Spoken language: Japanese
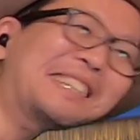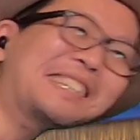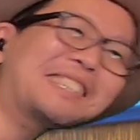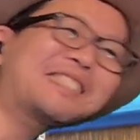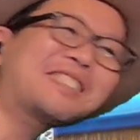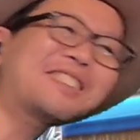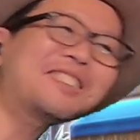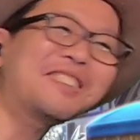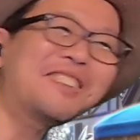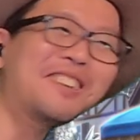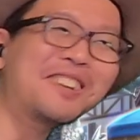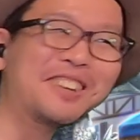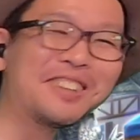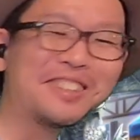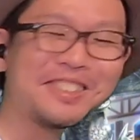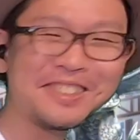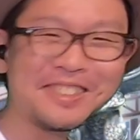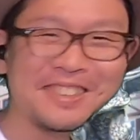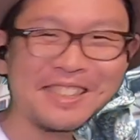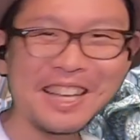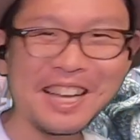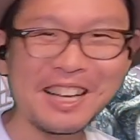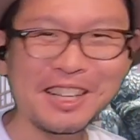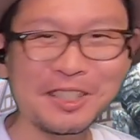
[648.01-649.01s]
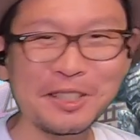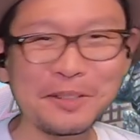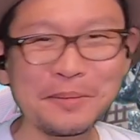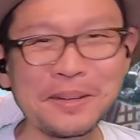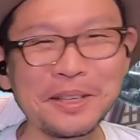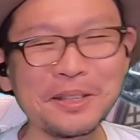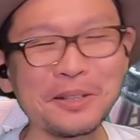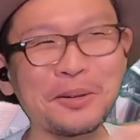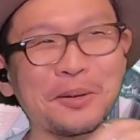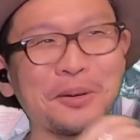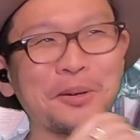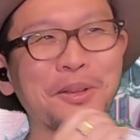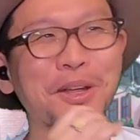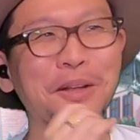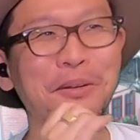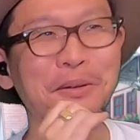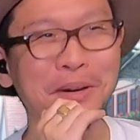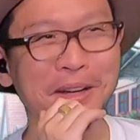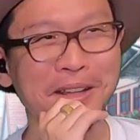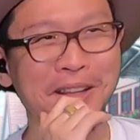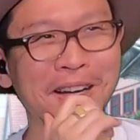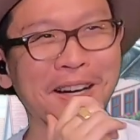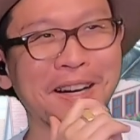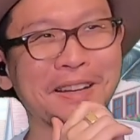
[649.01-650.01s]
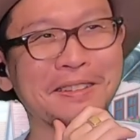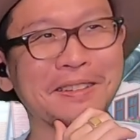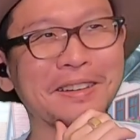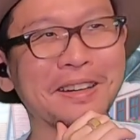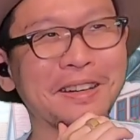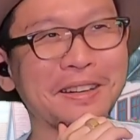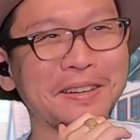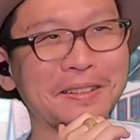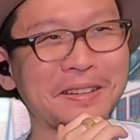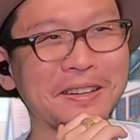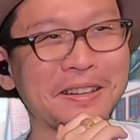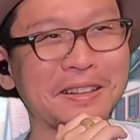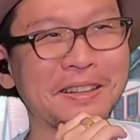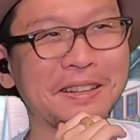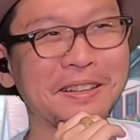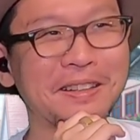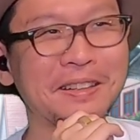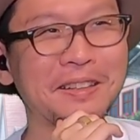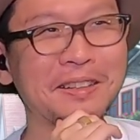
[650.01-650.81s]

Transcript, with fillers: そういう役目の子なのかな、春からは。